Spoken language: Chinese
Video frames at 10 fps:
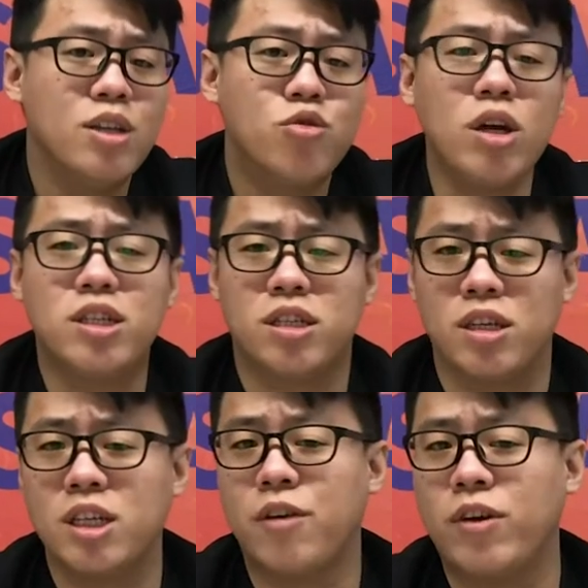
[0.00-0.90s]
对此
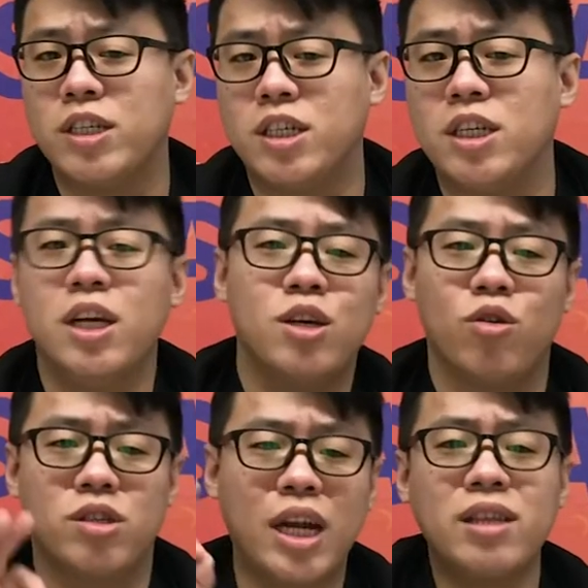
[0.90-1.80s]
业界分析
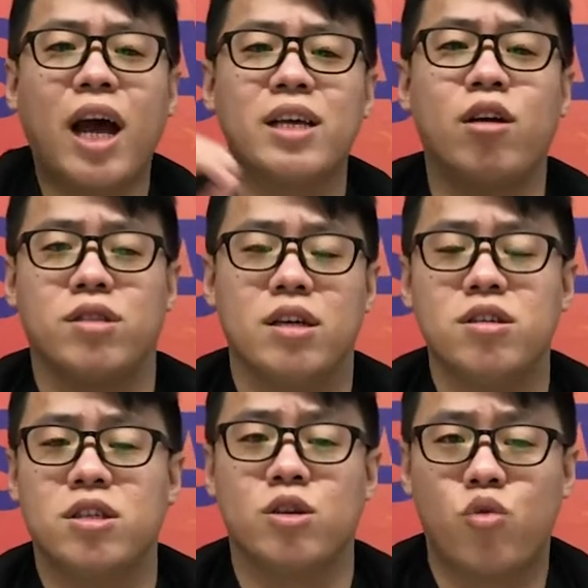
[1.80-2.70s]
有三大要点
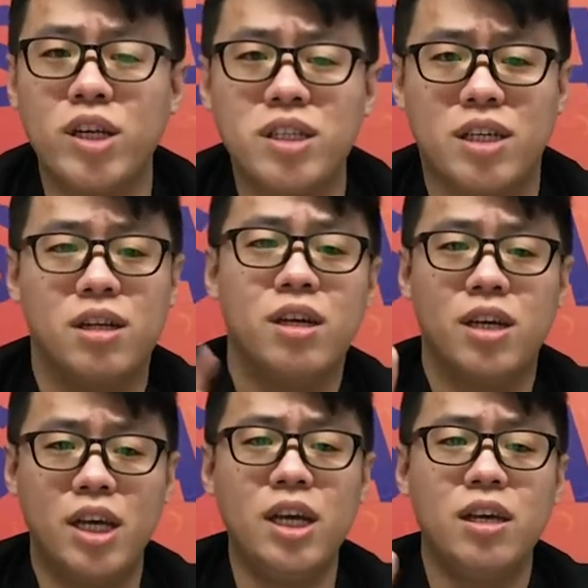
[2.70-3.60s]
是关键
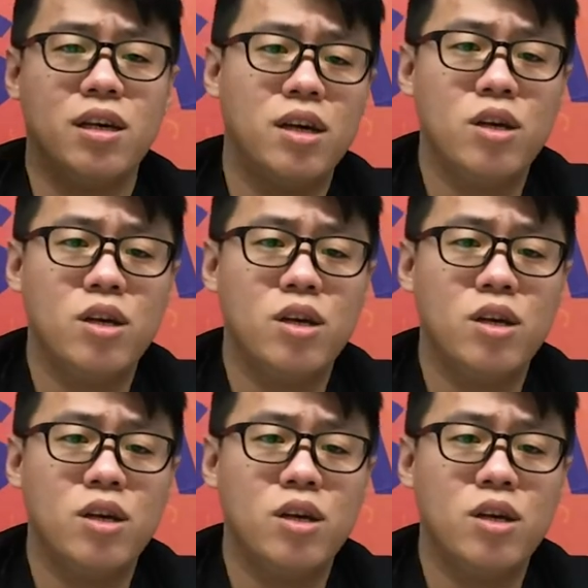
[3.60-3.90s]
一。